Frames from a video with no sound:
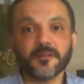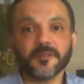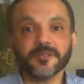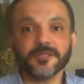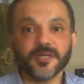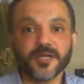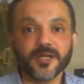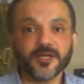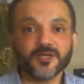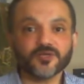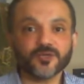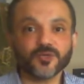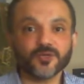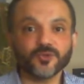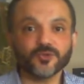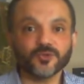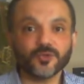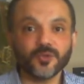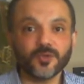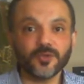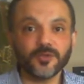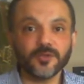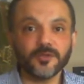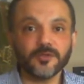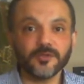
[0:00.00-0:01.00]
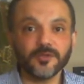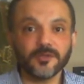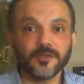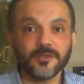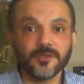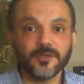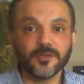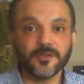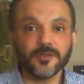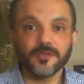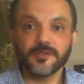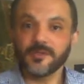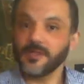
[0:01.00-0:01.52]
عملتلكش كنترول
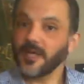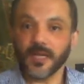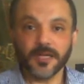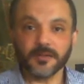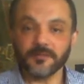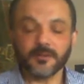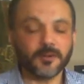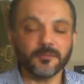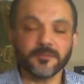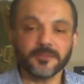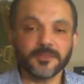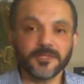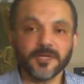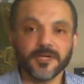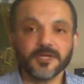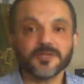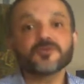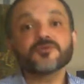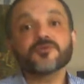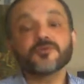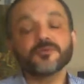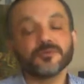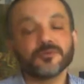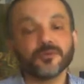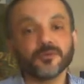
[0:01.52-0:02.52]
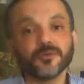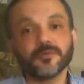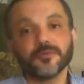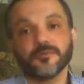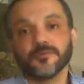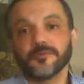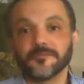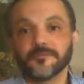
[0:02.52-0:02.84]
لا انا ما عملتلكش كنترول